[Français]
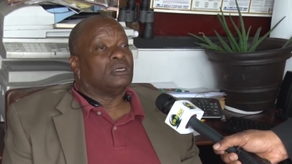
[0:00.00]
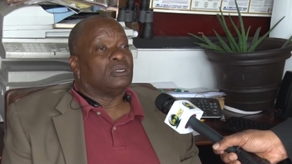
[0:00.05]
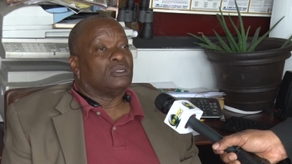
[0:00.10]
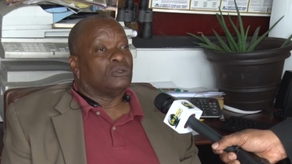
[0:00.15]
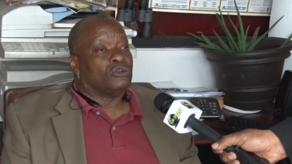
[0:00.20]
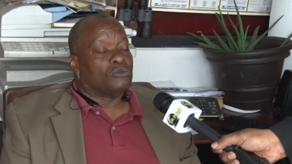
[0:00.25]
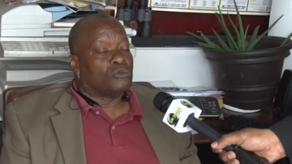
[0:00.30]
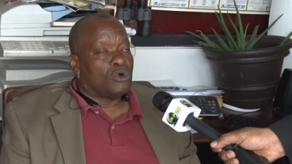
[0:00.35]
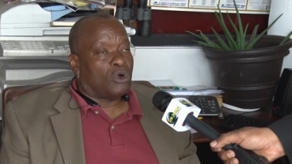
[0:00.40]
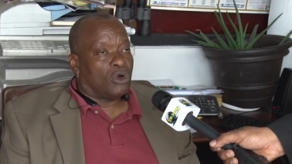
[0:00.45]

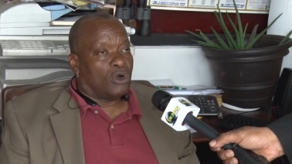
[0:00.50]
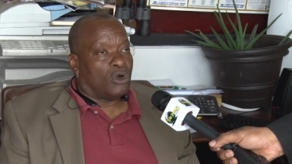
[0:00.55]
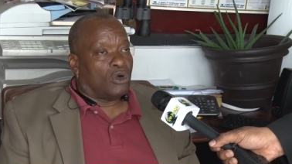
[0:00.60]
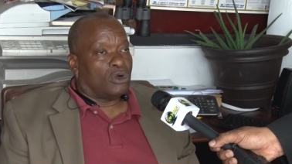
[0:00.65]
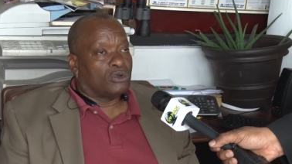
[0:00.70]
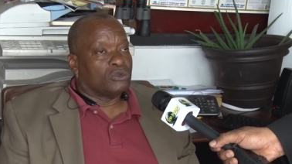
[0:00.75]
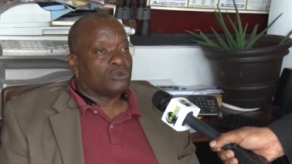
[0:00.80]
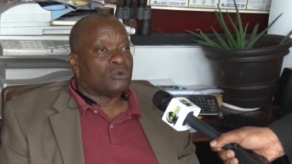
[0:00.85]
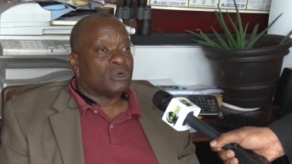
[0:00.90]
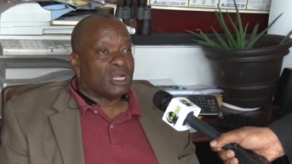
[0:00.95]
nous,
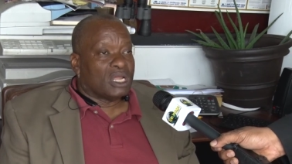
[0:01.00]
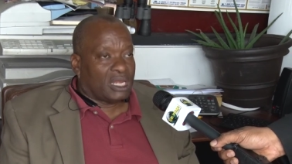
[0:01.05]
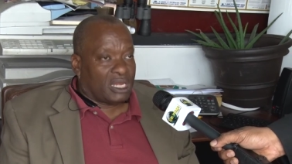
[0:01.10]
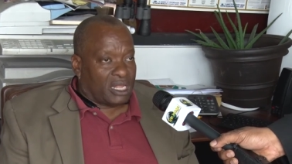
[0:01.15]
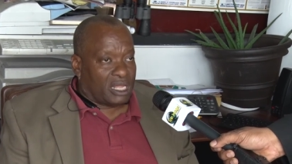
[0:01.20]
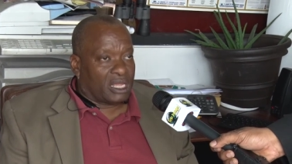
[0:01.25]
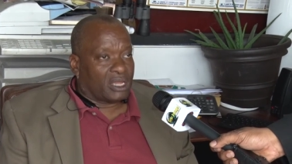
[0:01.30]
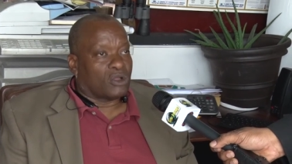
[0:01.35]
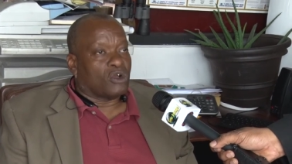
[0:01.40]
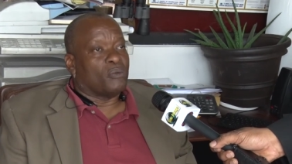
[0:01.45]
nous,
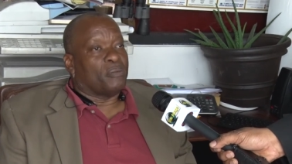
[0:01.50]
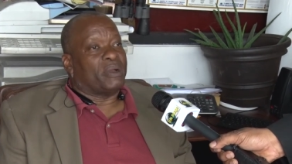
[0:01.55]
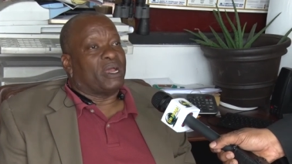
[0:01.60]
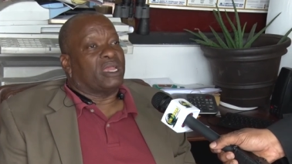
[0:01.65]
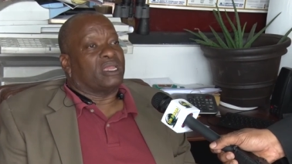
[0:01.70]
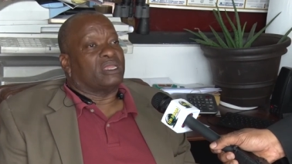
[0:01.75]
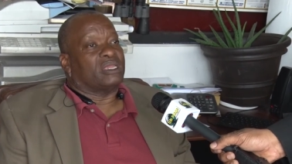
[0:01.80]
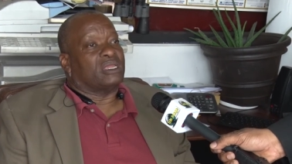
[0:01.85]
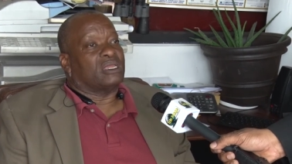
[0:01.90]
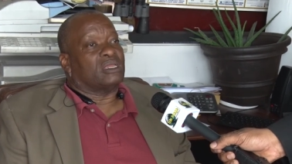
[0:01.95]
les
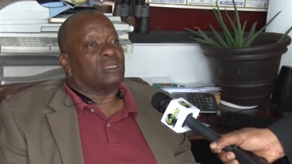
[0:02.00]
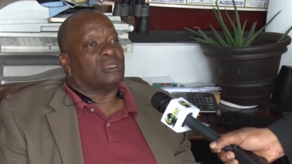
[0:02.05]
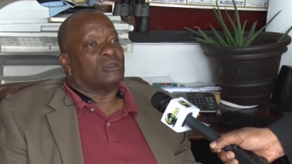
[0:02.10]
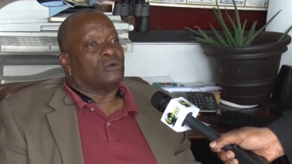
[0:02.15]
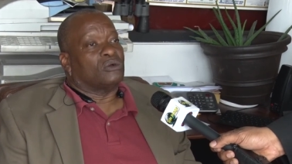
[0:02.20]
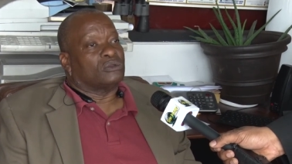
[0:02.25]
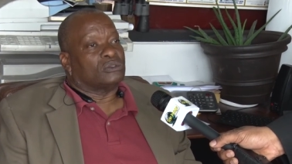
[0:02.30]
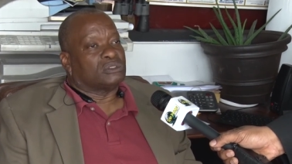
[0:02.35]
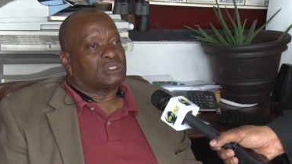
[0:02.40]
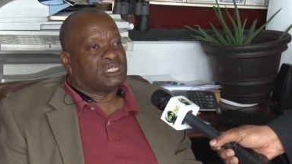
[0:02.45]
compagnies,
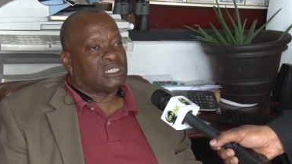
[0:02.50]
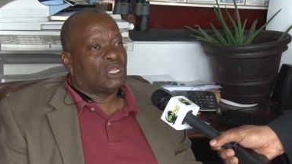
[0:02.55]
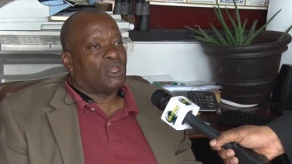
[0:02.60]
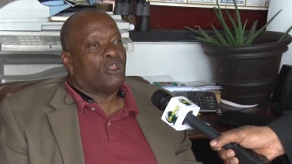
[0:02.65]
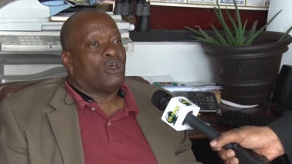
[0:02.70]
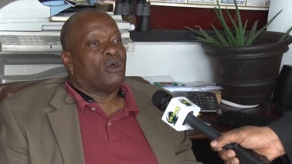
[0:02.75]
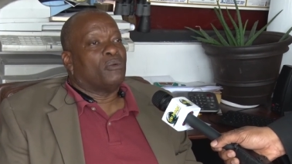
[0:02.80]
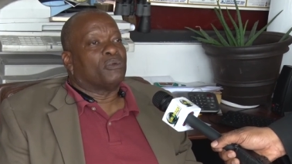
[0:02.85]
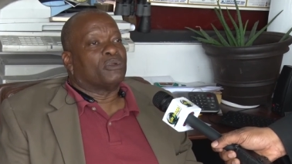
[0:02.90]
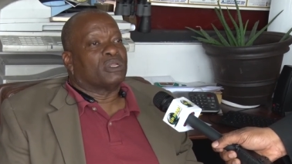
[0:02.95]
on dit
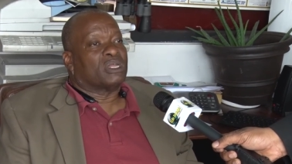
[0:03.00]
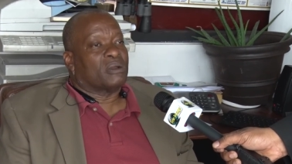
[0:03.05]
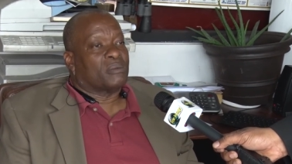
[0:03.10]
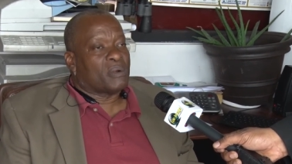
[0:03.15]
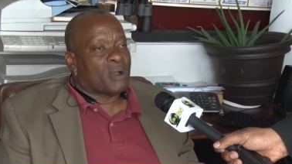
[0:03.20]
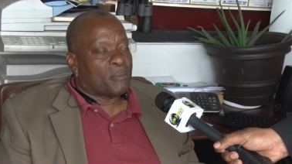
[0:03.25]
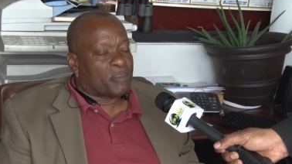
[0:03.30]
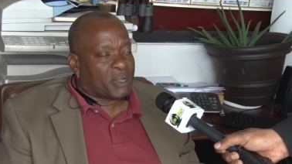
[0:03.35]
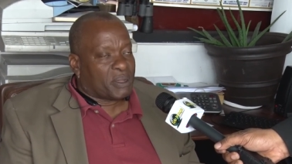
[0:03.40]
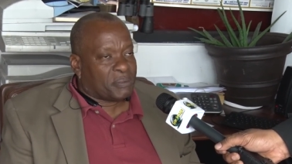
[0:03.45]
leur pour nous
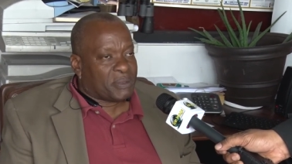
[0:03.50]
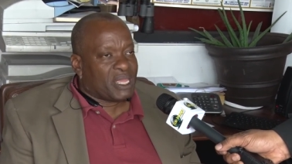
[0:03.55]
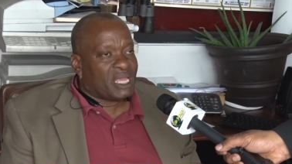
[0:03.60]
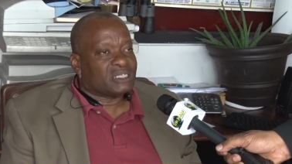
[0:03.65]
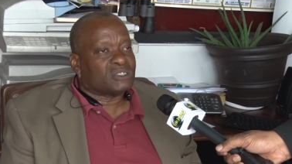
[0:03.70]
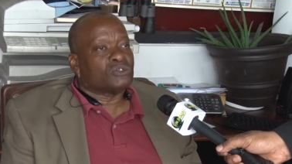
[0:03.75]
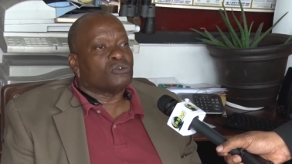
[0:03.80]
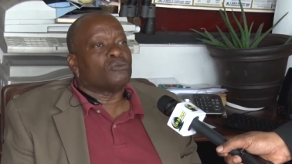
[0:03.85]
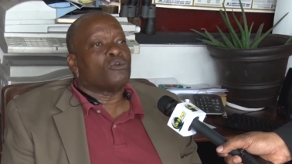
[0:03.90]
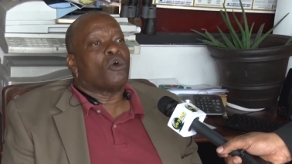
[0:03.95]
prendre
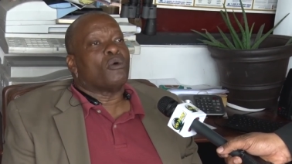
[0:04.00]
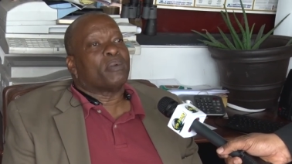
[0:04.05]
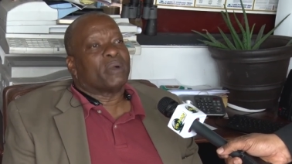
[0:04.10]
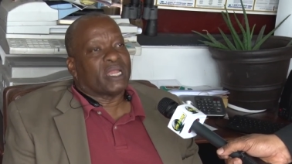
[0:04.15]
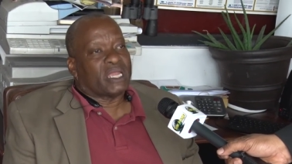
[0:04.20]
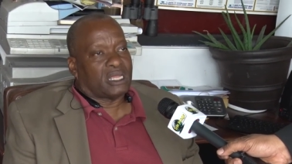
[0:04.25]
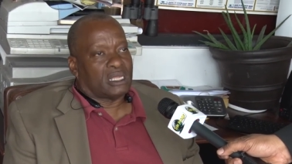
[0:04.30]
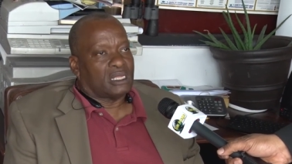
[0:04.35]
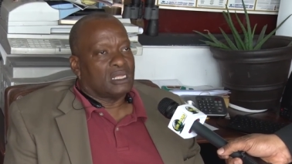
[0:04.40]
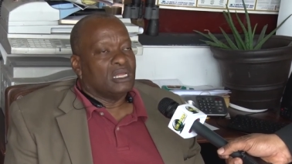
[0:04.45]
pièces, nous avons
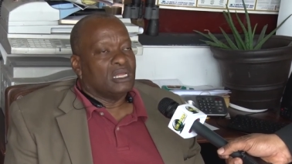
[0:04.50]
pris.